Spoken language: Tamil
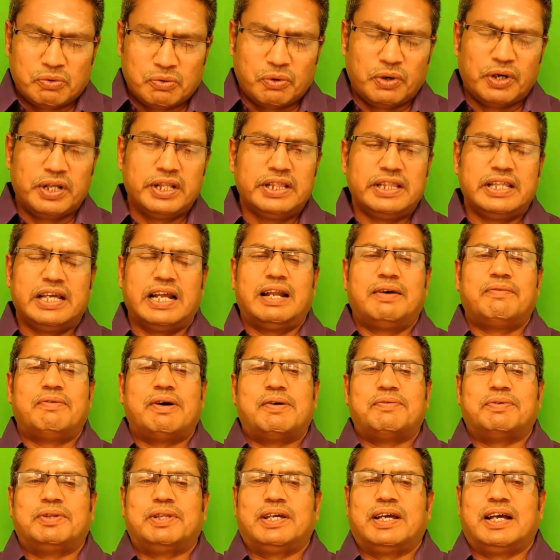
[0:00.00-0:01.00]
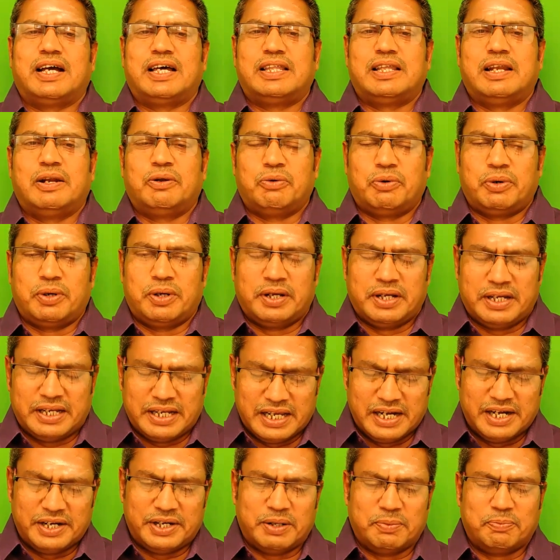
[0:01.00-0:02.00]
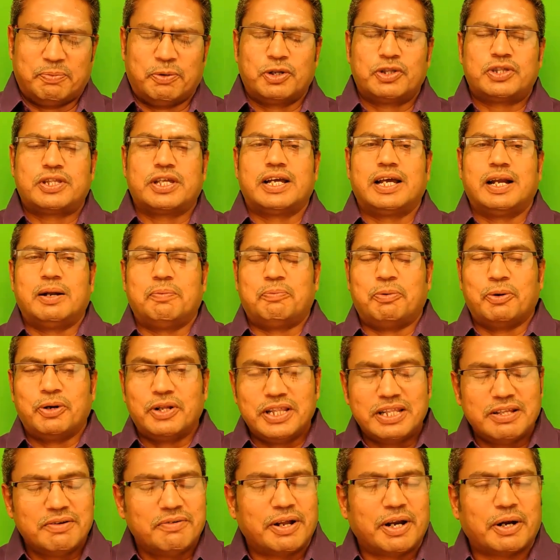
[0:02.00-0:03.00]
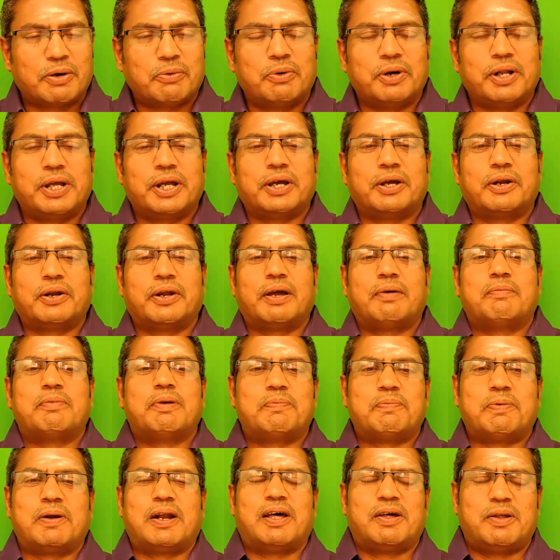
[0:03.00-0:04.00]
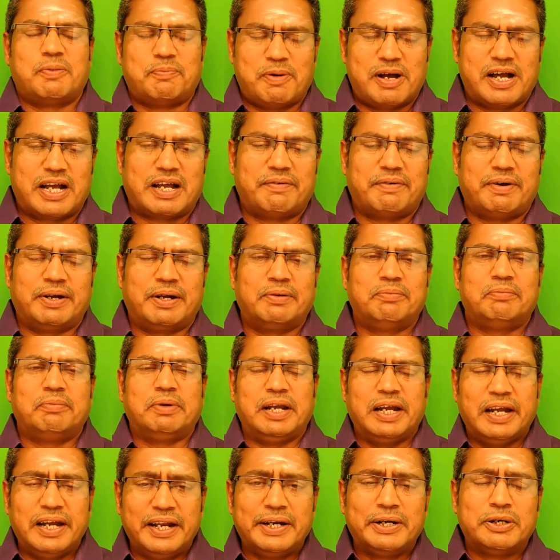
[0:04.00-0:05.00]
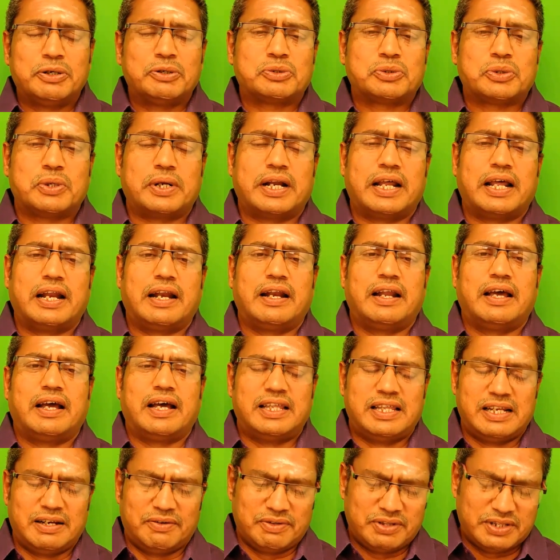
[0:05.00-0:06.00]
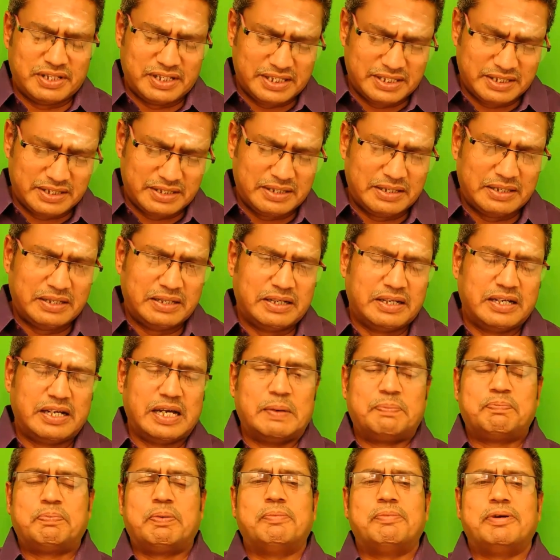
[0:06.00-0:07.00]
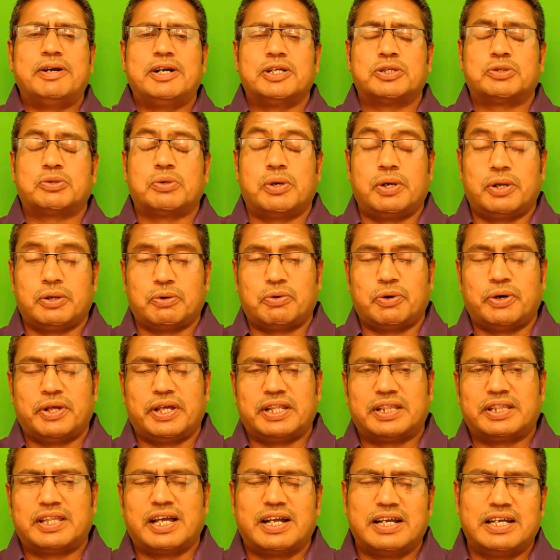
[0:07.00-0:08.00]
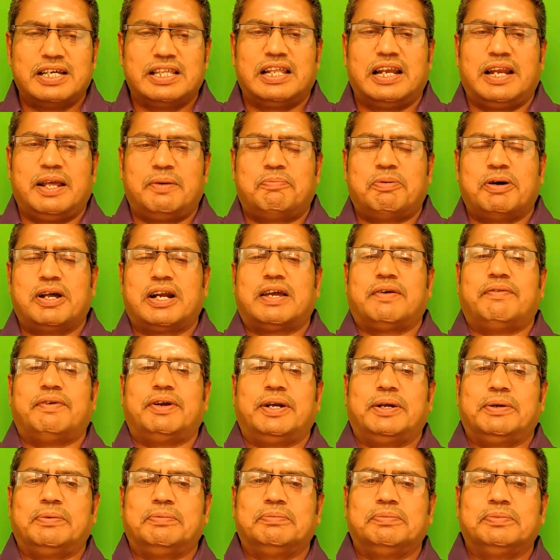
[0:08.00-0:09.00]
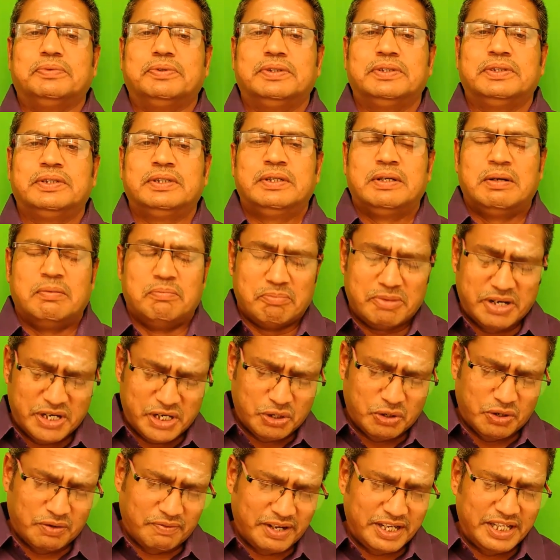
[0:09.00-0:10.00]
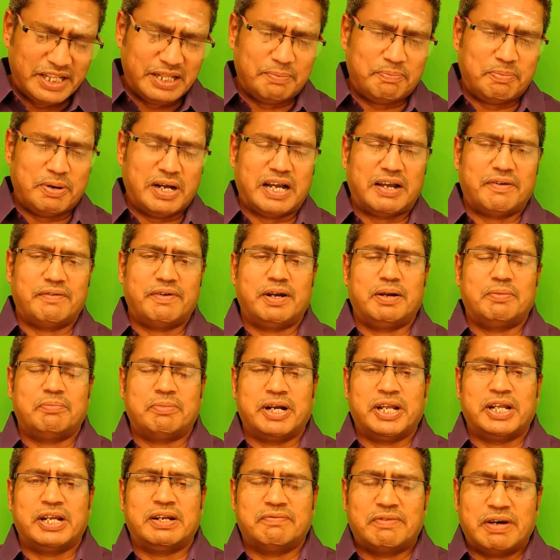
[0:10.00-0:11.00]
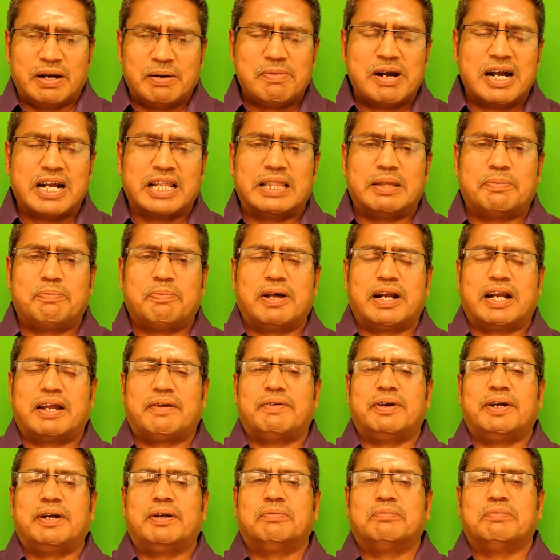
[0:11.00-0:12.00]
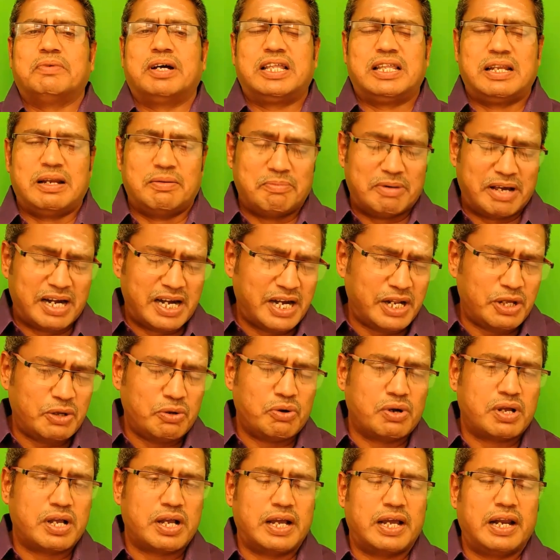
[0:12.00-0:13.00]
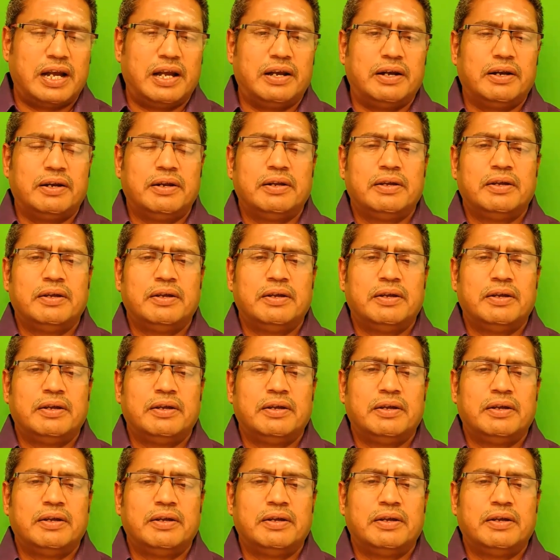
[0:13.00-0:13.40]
குறைந்த அளவாக அதில் ஒரு ஏழு எட்டு பொருத்தங்கள் பொறிந்து வரக்கூடிய அமைப்பில் பார்க்க வேண்டும் இல்லை என்று சொன்னால் அதில் வந்து கற்பம் என்று சொல்லக்கூடிய தங்குதலை பார்க்க வேண்டும் மனையோட வயதை பார்க்க வேண்டும் மனையின் வருமானத்தை பார்க்க வேண்டும் அதில் மரண யோகங்கள்